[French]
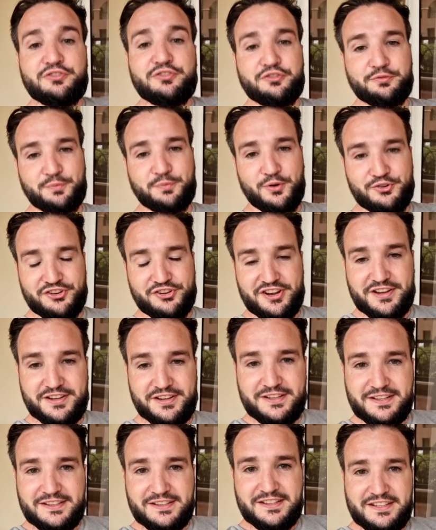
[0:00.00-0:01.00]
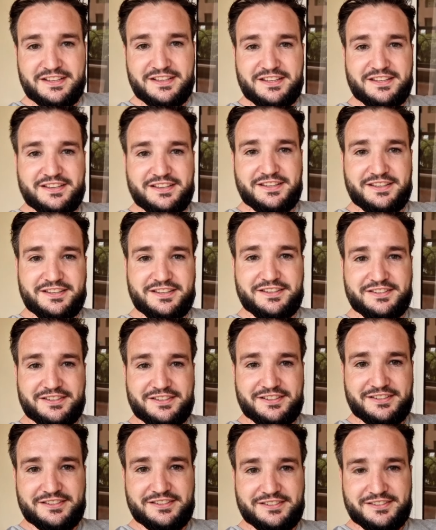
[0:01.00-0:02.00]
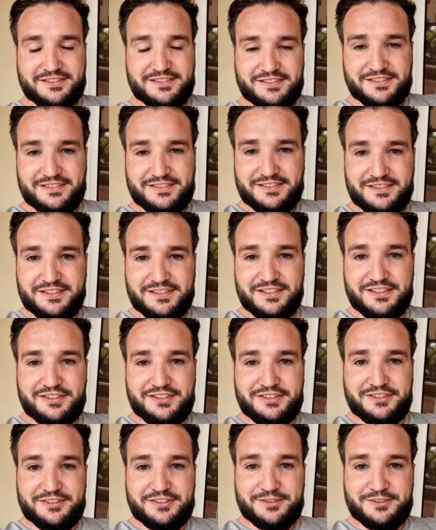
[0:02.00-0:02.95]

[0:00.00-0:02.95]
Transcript: ce projet. Et, et